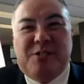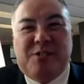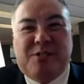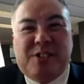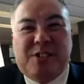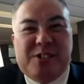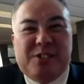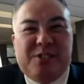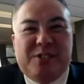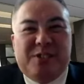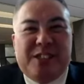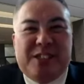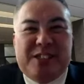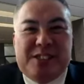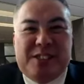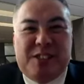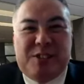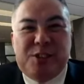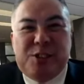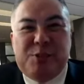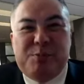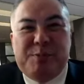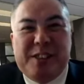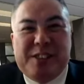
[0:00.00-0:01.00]
かどうか
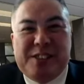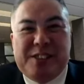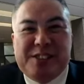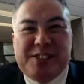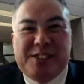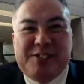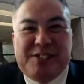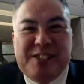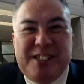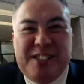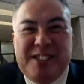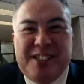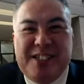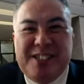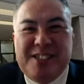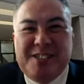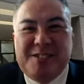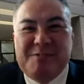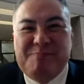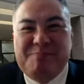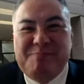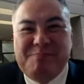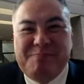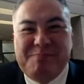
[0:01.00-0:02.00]
楽しみなんですよね。
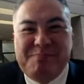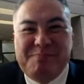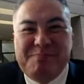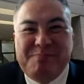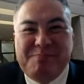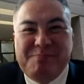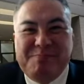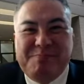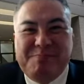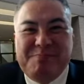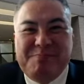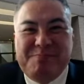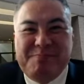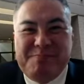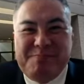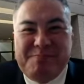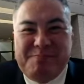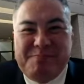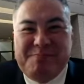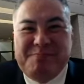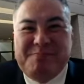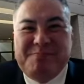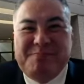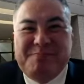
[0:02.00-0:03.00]
そうですよね。
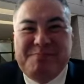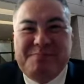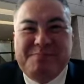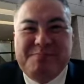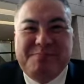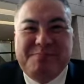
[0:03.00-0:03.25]
また